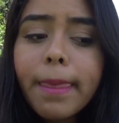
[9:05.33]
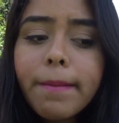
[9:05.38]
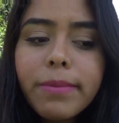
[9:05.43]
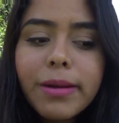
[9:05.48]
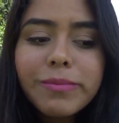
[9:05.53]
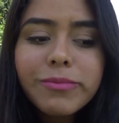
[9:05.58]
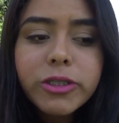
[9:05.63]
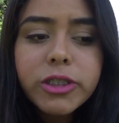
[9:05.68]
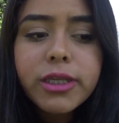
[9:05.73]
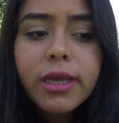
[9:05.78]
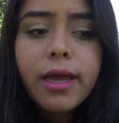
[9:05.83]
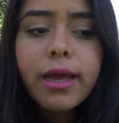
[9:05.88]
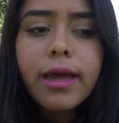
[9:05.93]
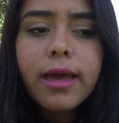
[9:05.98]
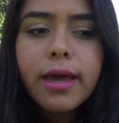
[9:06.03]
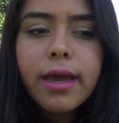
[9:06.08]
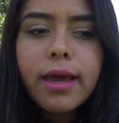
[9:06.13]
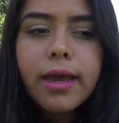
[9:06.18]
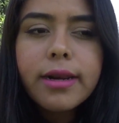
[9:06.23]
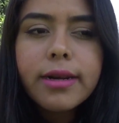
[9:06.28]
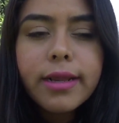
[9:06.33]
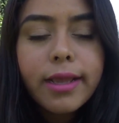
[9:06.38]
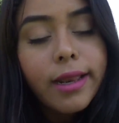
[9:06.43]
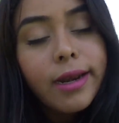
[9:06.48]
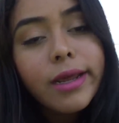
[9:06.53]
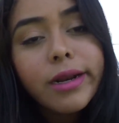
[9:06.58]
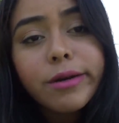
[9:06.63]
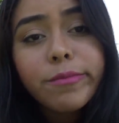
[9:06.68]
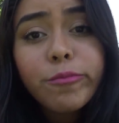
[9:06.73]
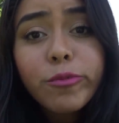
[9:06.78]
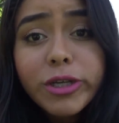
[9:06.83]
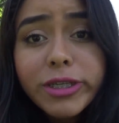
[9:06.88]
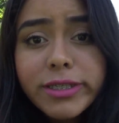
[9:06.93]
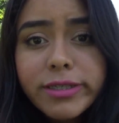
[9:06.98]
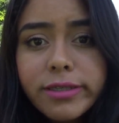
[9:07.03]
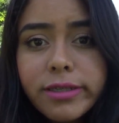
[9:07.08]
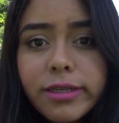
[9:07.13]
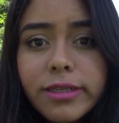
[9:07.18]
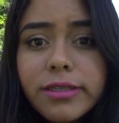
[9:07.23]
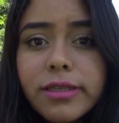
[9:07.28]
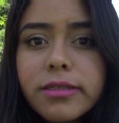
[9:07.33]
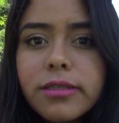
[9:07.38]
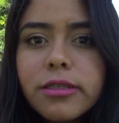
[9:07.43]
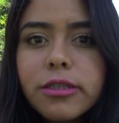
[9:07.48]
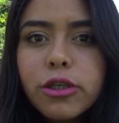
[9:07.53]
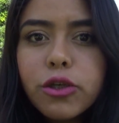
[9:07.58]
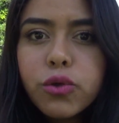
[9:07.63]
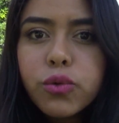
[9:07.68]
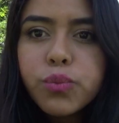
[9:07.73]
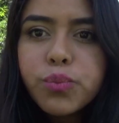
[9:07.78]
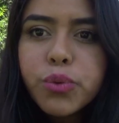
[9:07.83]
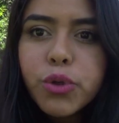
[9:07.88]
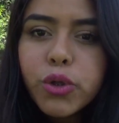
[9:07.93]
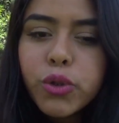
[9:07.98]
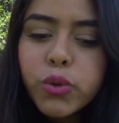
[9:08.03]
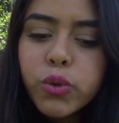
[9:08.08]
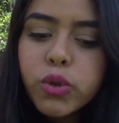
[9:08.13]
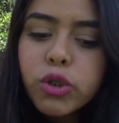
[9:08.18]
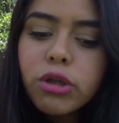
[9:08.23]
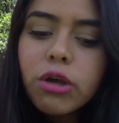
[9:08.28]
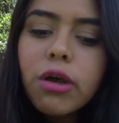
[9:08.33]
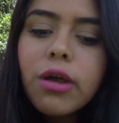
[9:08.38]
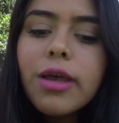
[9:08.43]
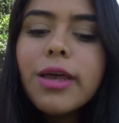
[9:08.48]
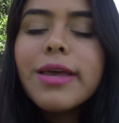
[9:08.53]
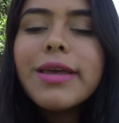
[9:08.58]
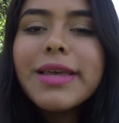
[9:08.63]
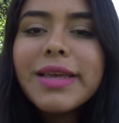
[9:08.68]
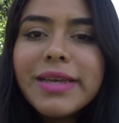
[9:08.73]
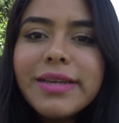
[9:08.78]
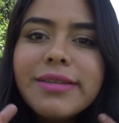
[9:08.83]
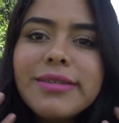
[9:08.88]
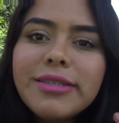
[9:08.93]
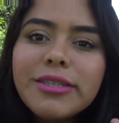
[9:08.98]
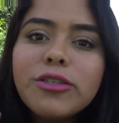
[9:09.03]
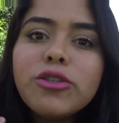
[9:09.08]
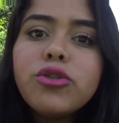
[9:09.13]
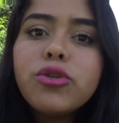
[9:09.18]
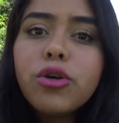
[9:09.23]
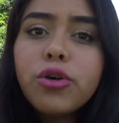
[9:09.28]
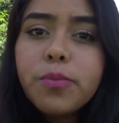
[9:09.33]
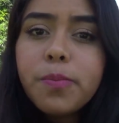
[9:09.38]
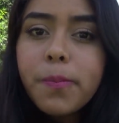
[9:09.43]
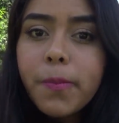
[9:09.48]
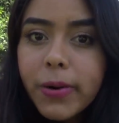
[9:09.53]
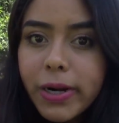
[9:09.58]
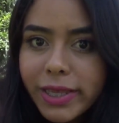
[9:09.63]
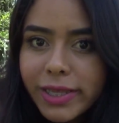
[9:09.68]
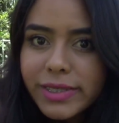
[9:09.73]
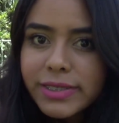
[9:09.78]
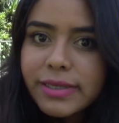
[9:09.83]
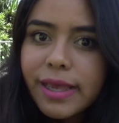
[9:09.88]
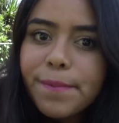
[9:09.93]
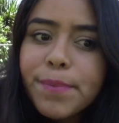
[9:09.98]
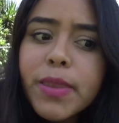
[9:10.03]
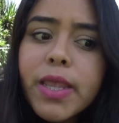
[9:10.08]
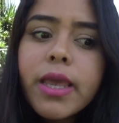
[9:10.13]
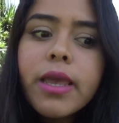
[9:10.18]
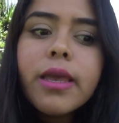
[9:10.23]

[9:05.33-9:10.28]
vamos a regalar muestritas y un producto que es sorpresa.